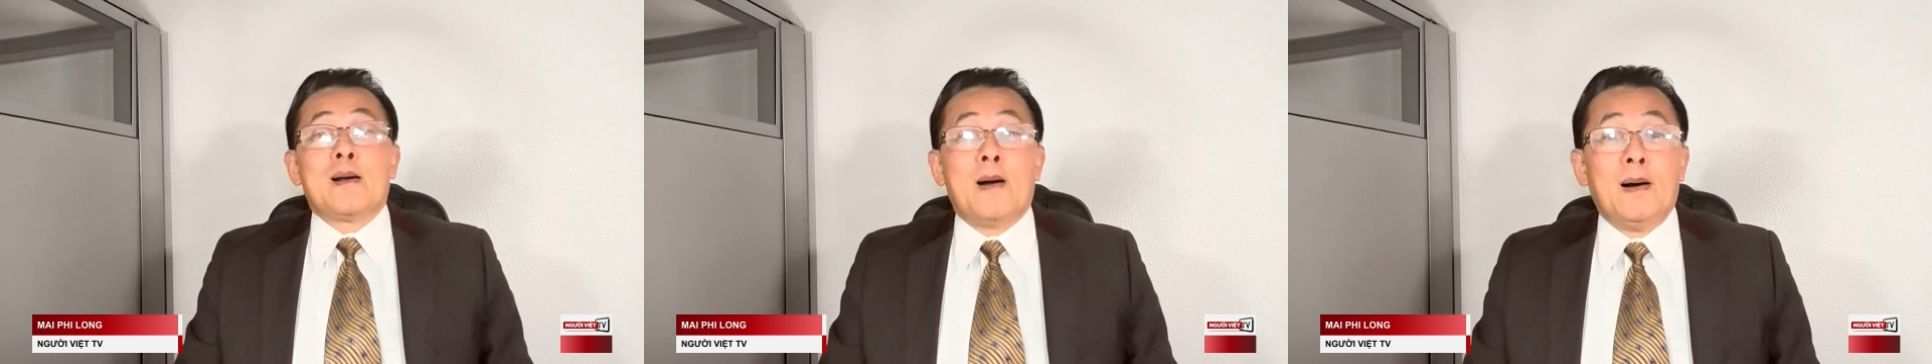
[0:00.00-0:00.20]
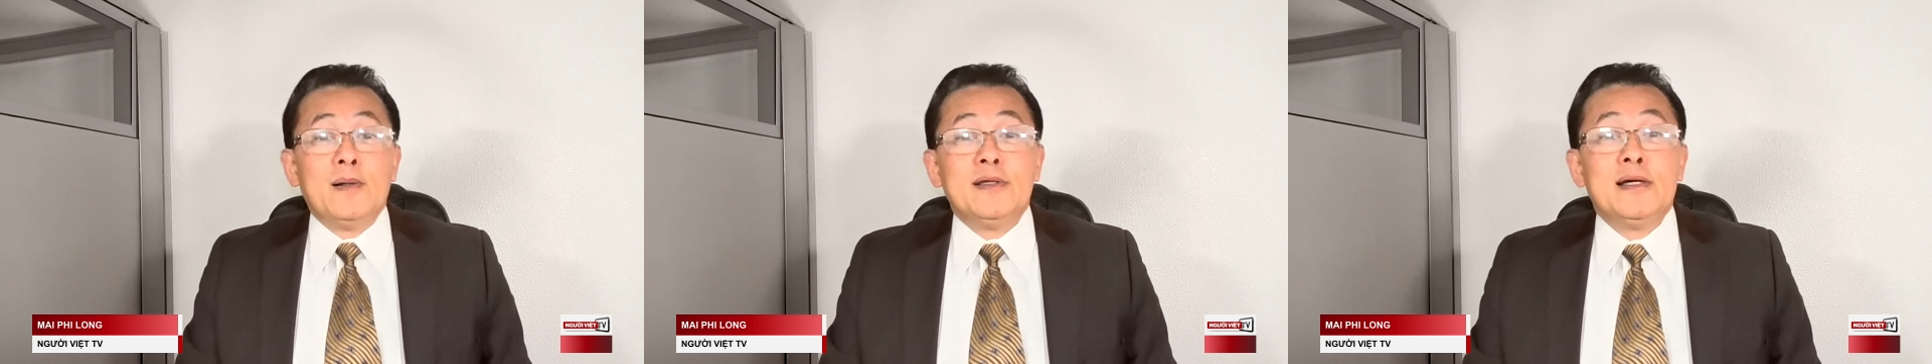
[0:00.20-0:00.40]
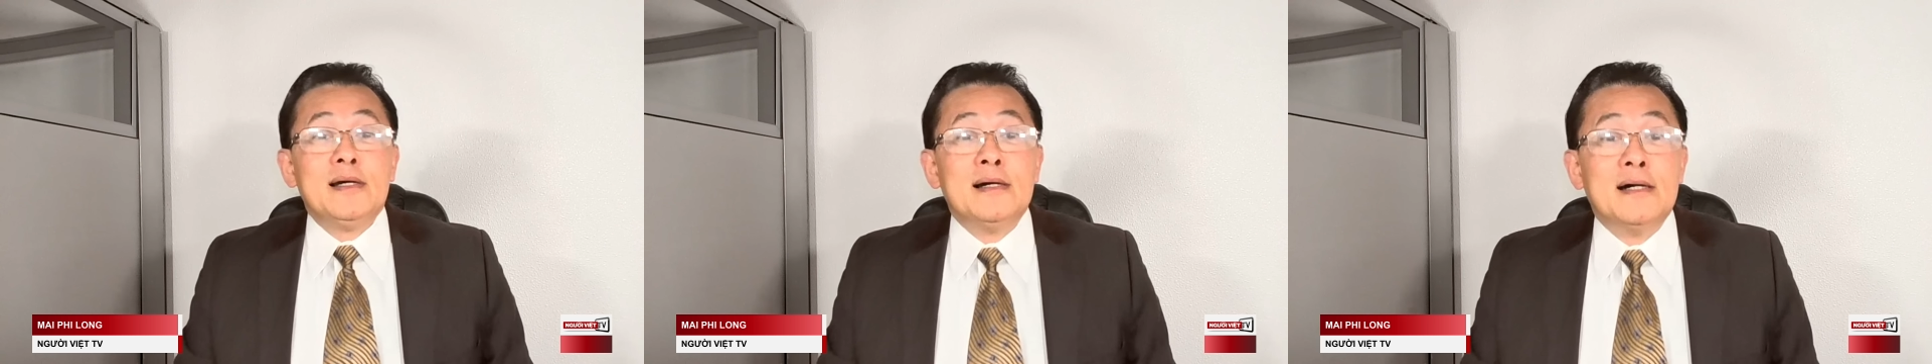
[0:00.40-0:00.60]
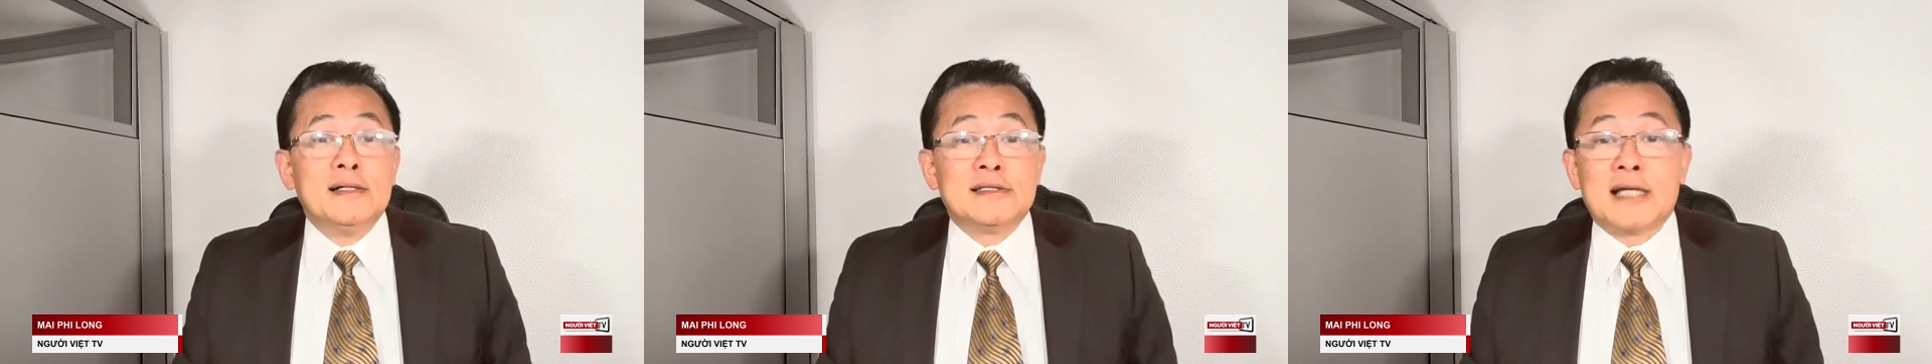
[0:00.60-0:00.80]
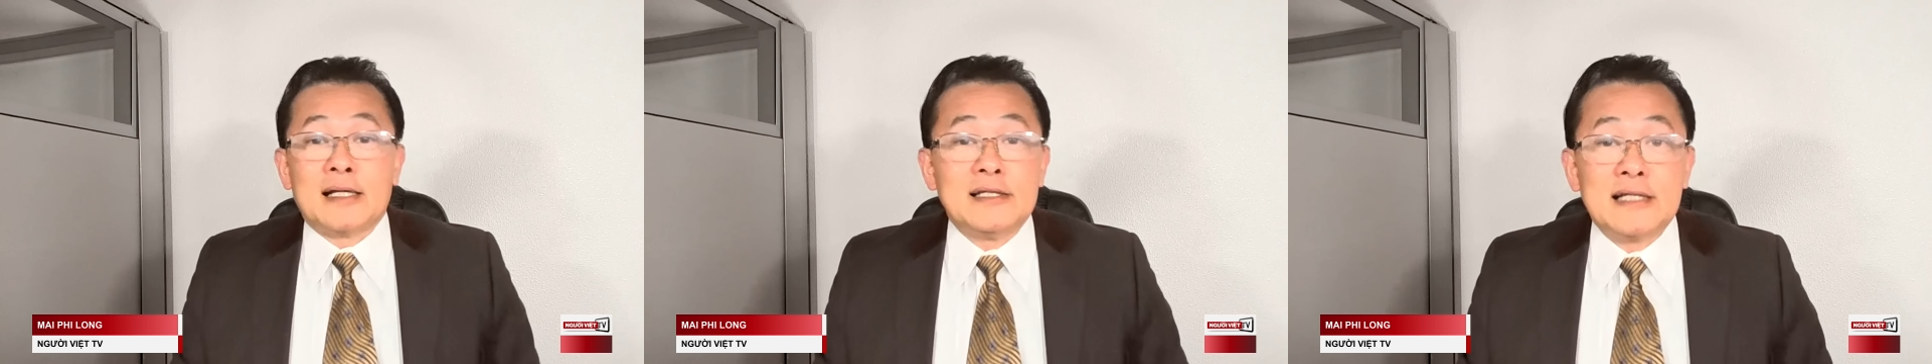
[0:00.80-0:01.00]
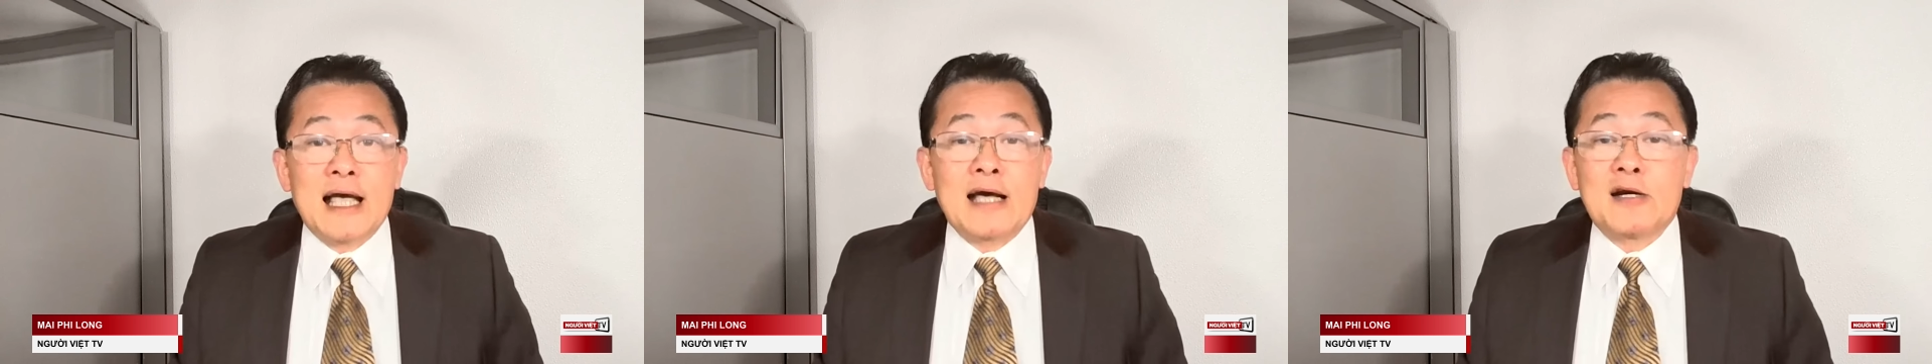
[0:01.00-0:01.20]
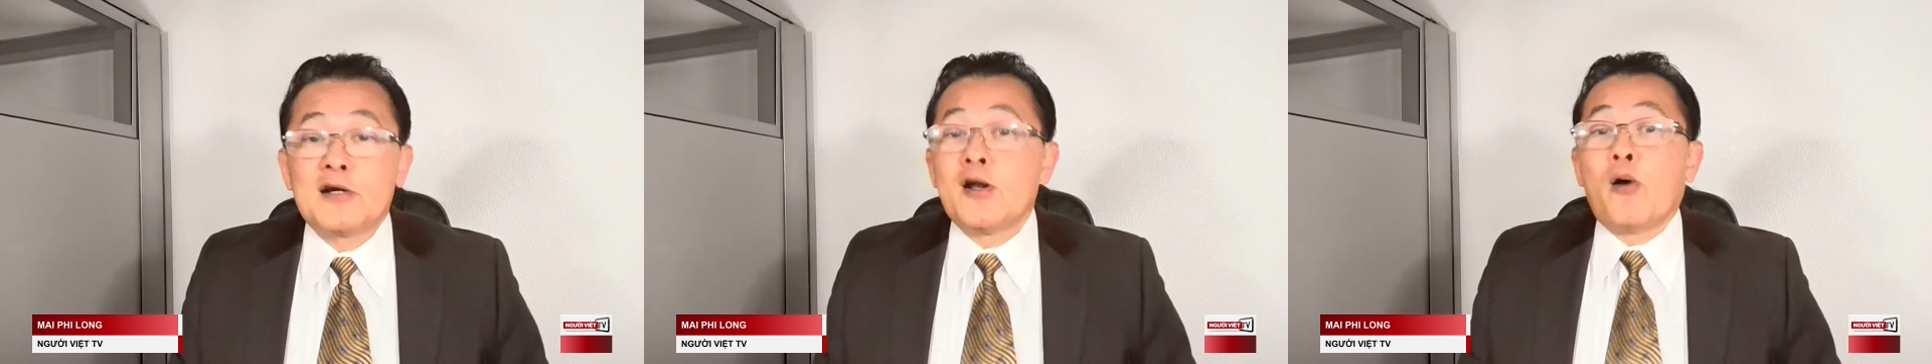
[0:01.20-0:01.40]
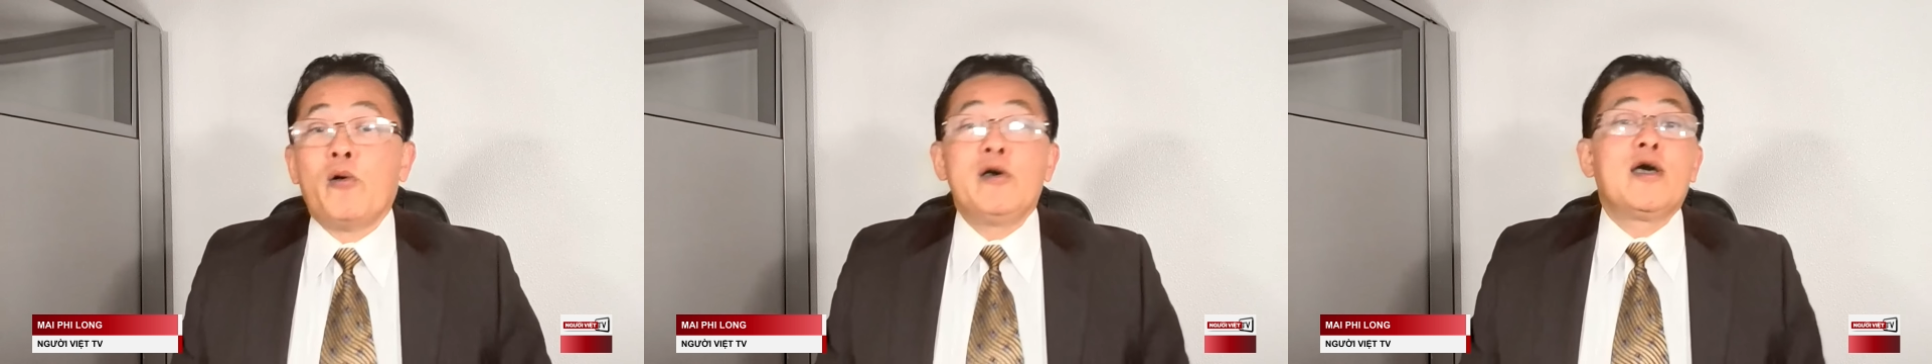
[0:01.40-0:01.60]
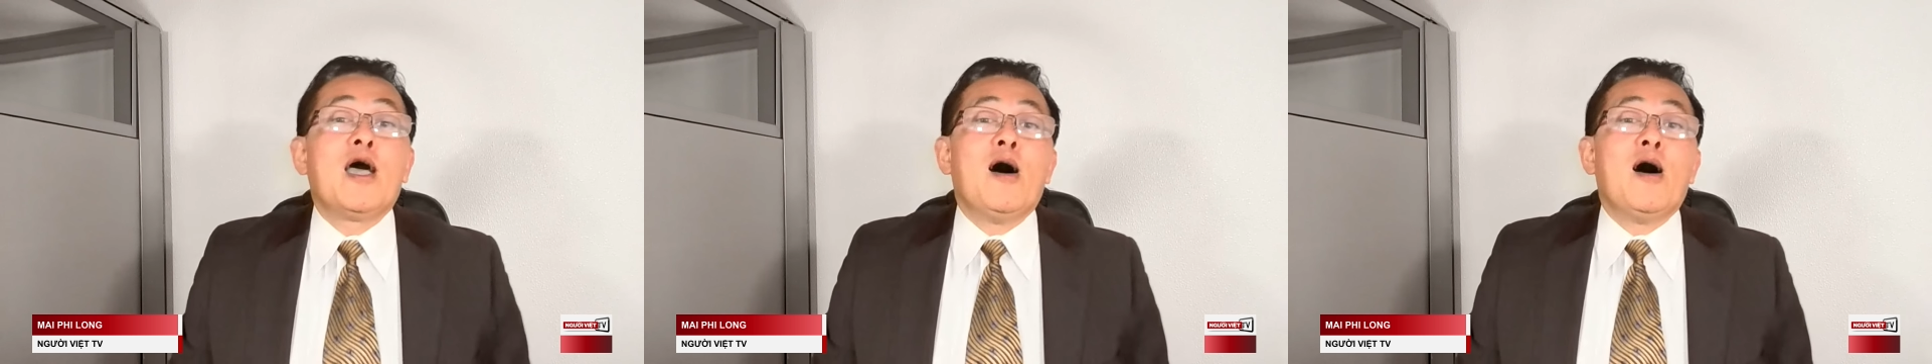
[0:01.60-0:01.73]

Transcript: có những người sẵn sàng đổi